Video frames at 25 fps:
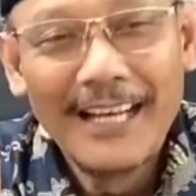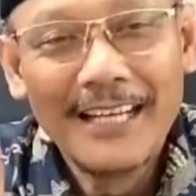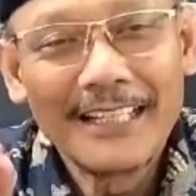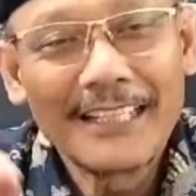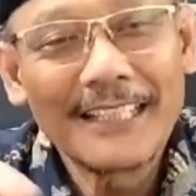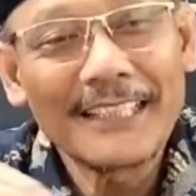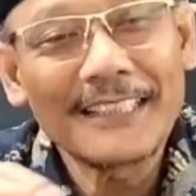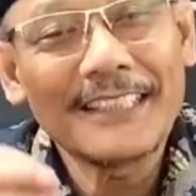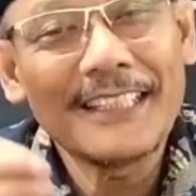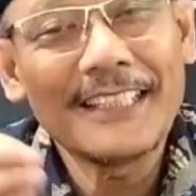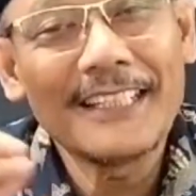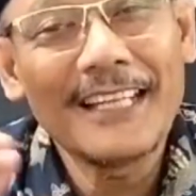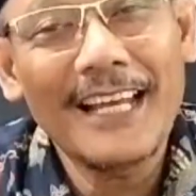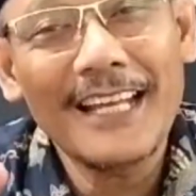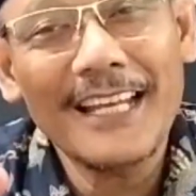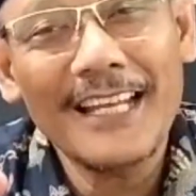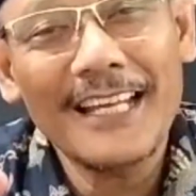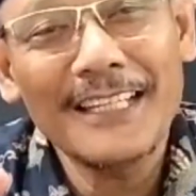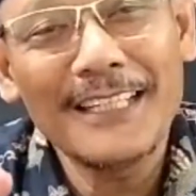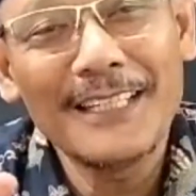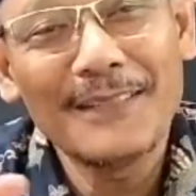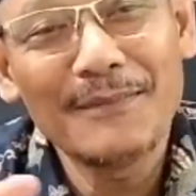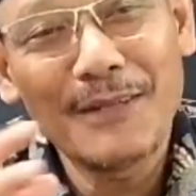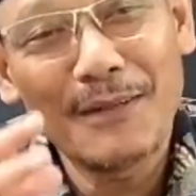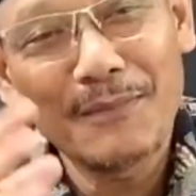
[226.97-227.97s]

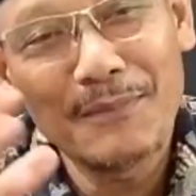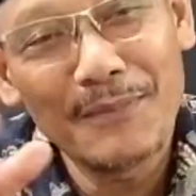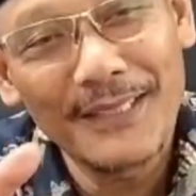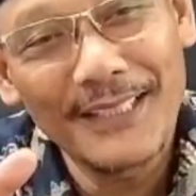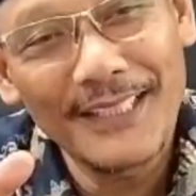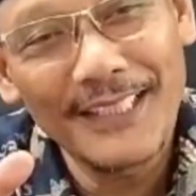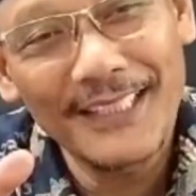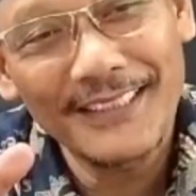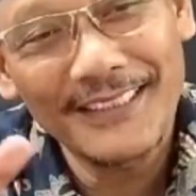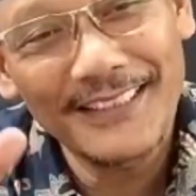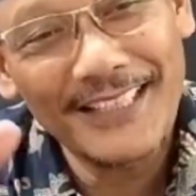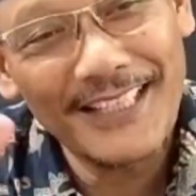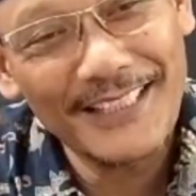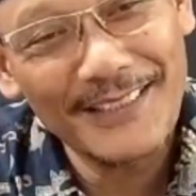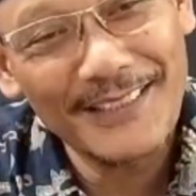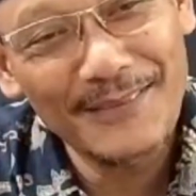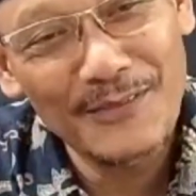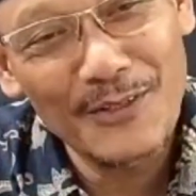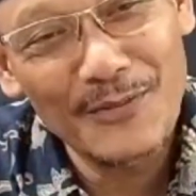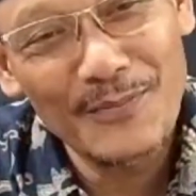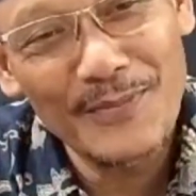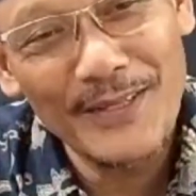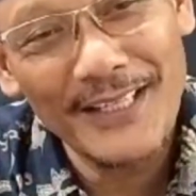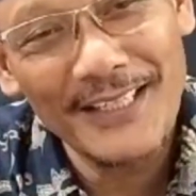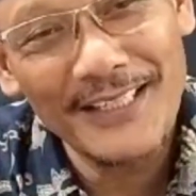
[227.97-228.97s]
Ketinggalan lima menit dari
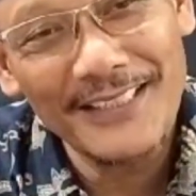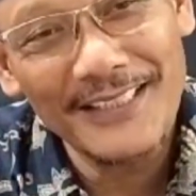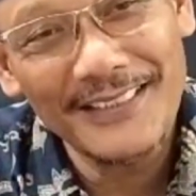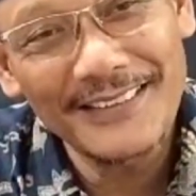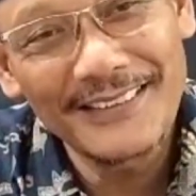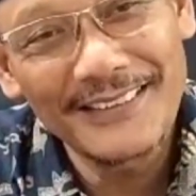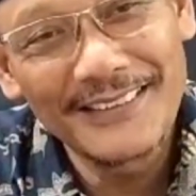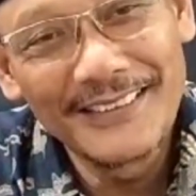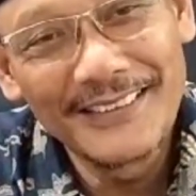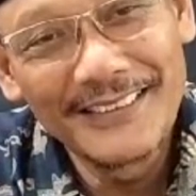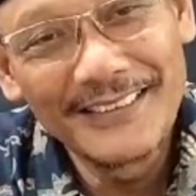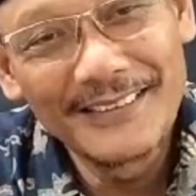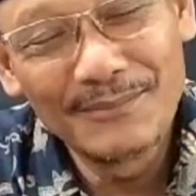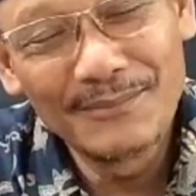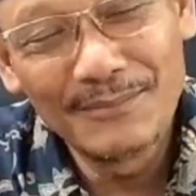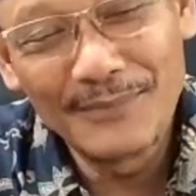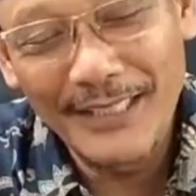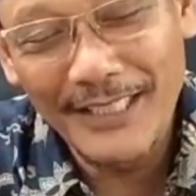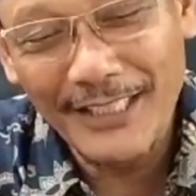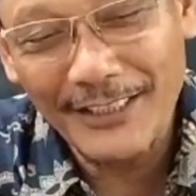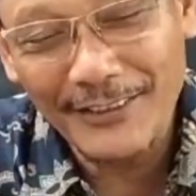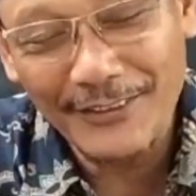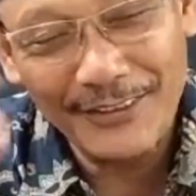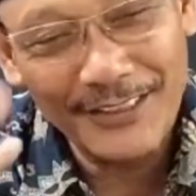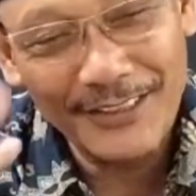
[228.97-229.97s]
mobil,
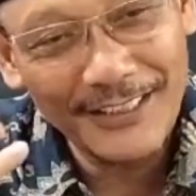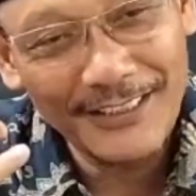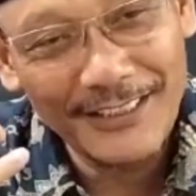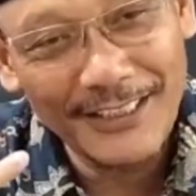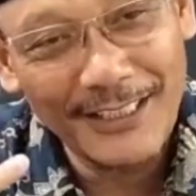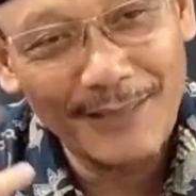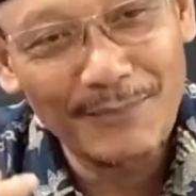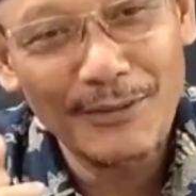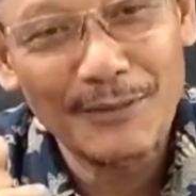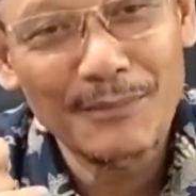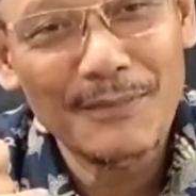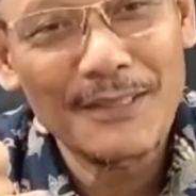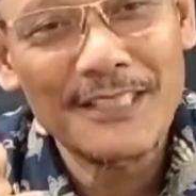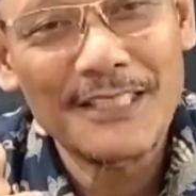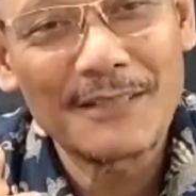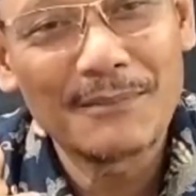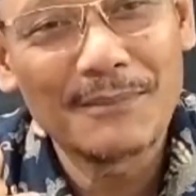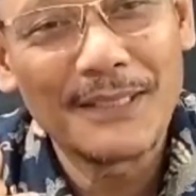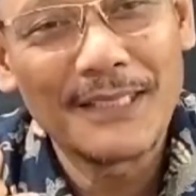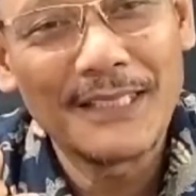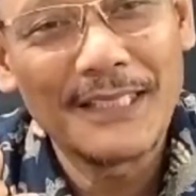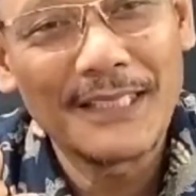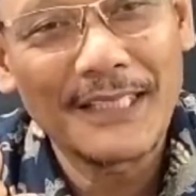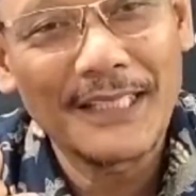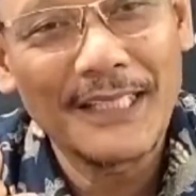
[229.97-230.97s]
begitu ditelepon masih
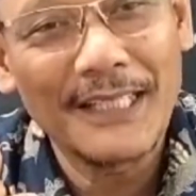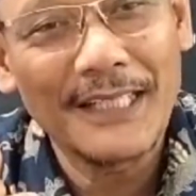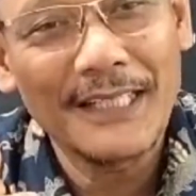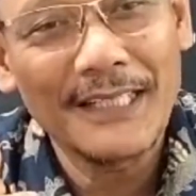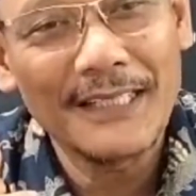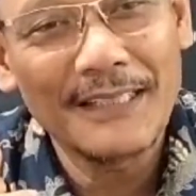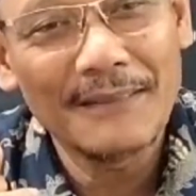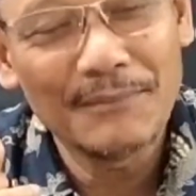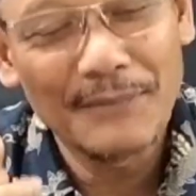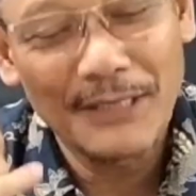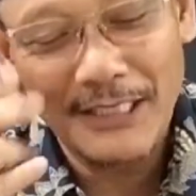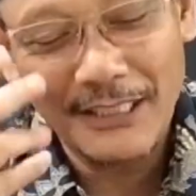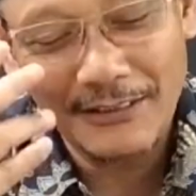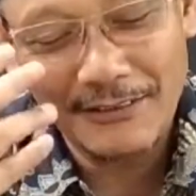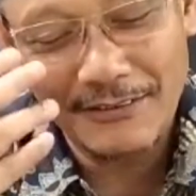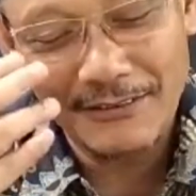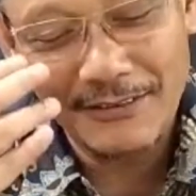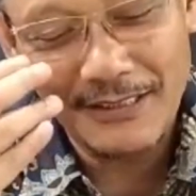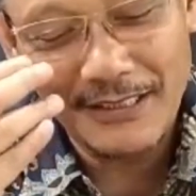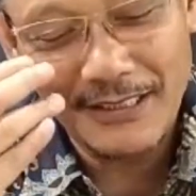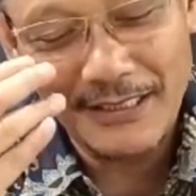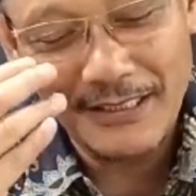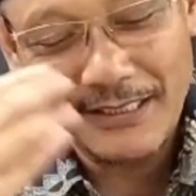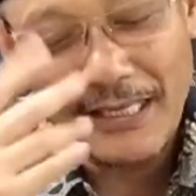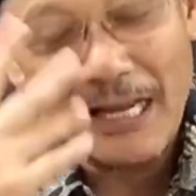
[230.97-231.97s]
berdering, begitu
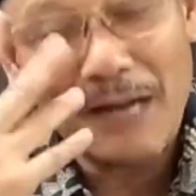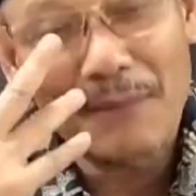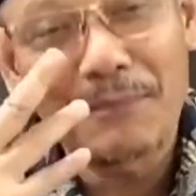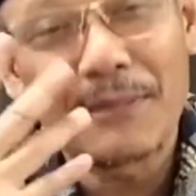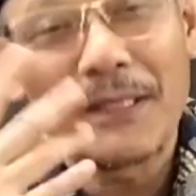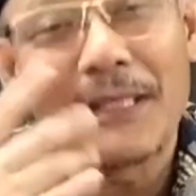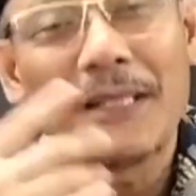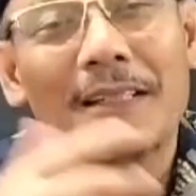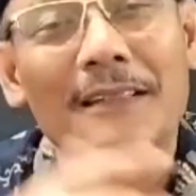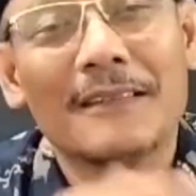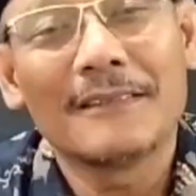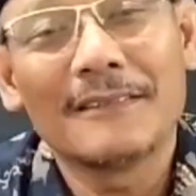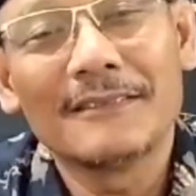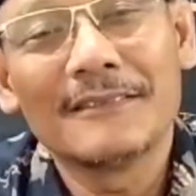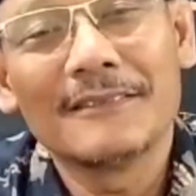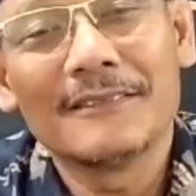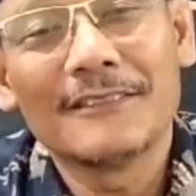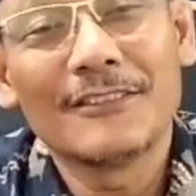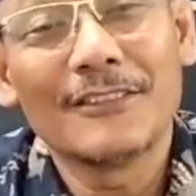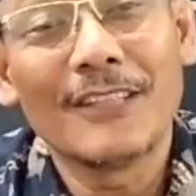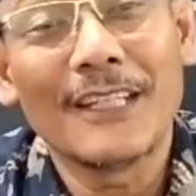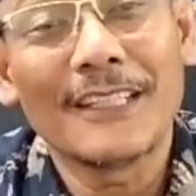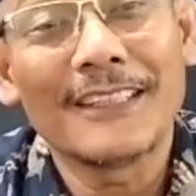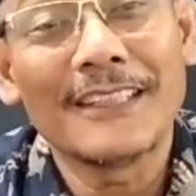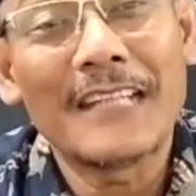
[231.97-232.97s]
diambil
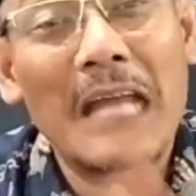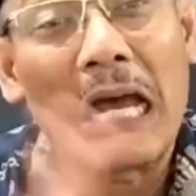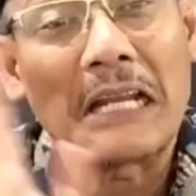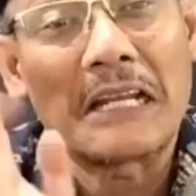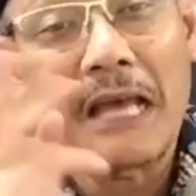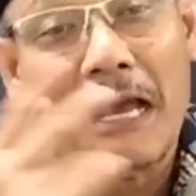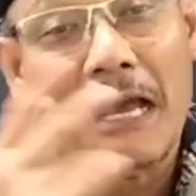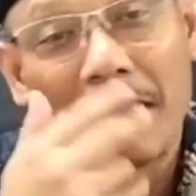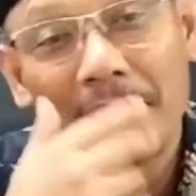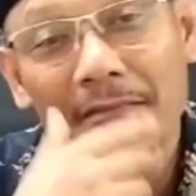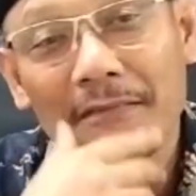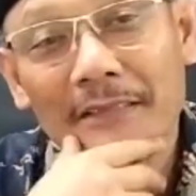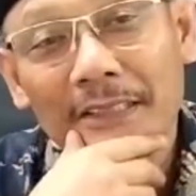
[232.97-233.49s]
sudah tidak ada.